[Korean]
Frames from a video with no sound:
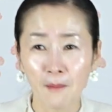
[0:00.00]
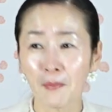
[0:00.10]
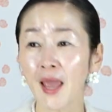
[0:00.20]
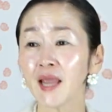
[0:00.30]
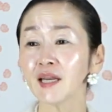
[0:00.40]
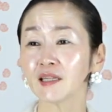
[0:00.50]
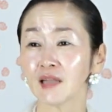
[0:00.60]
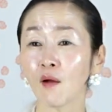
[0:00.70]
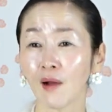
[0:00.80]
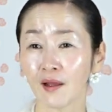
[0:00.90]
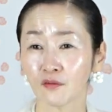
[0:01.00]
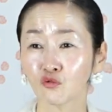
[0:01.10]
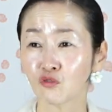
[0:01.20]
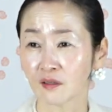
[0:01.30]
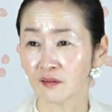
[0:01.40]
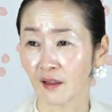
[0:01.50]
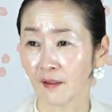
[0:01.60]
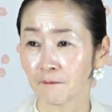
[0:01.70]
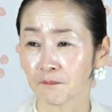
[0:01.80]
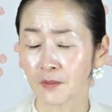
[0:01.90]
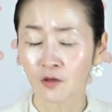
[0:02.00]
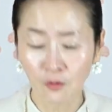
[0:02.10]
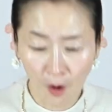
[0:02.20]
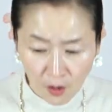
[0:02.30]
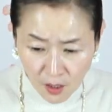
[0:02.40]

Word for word: 메일이 딱 와요. 누구한테. 그러면